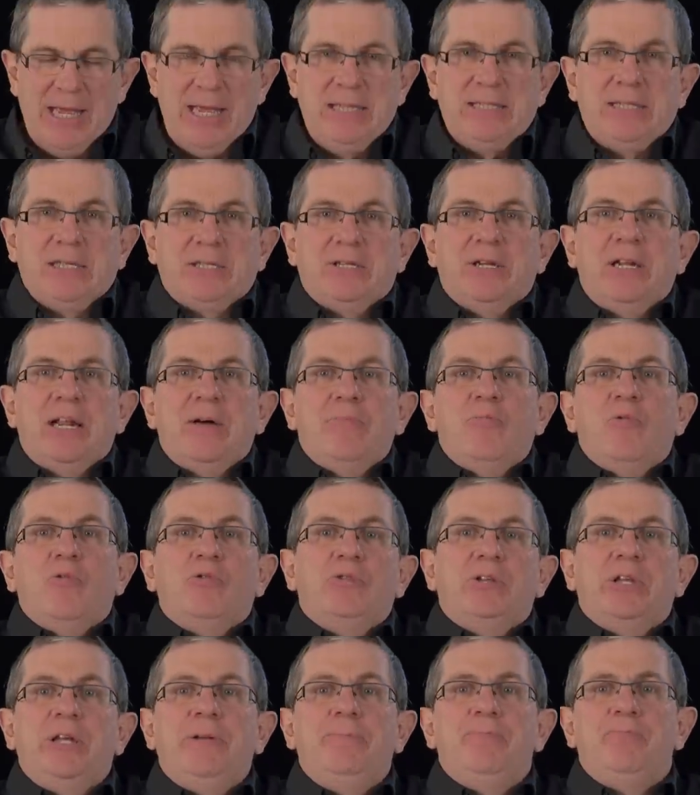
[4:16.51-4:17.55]
Et c'est ça la
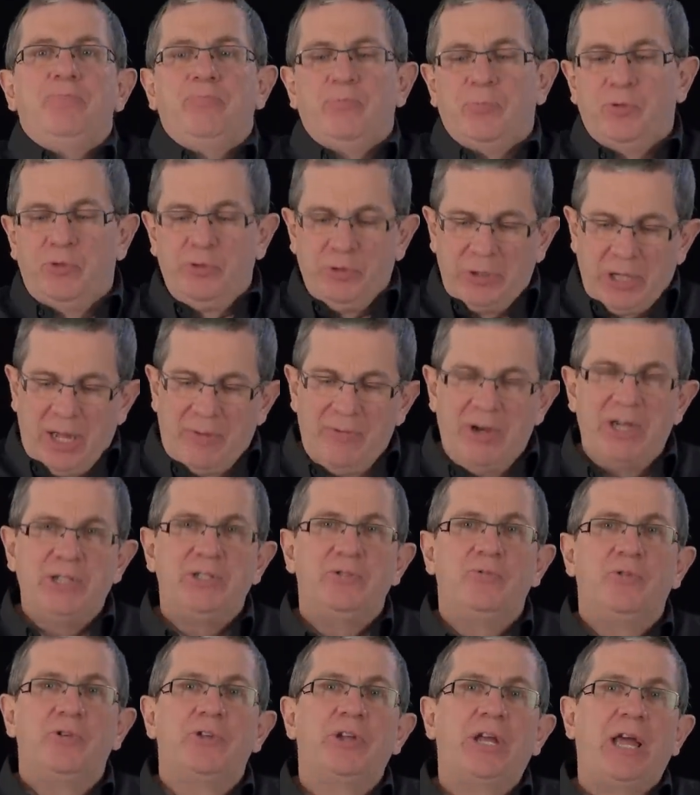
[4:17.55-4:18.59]
beauté du travail du
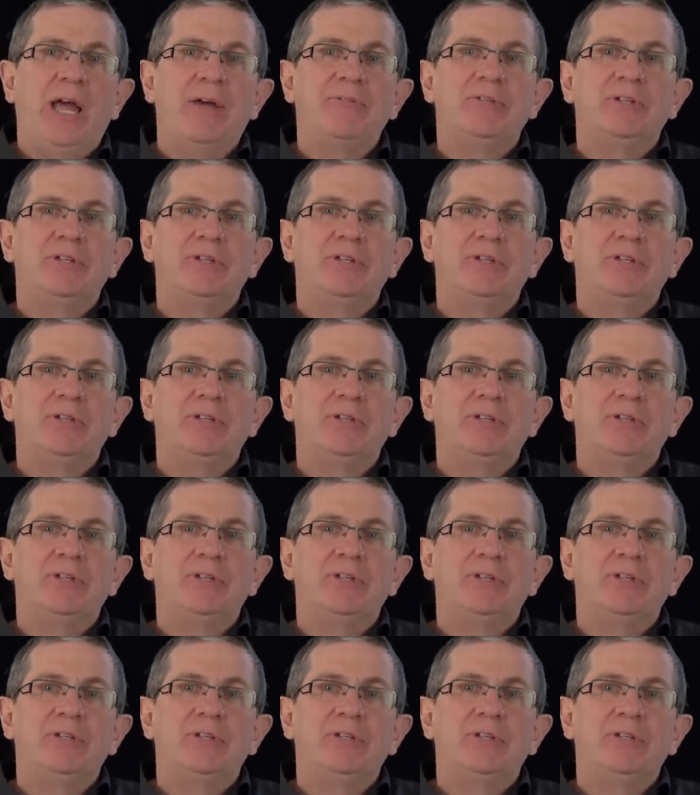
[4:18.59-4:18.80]
photographe,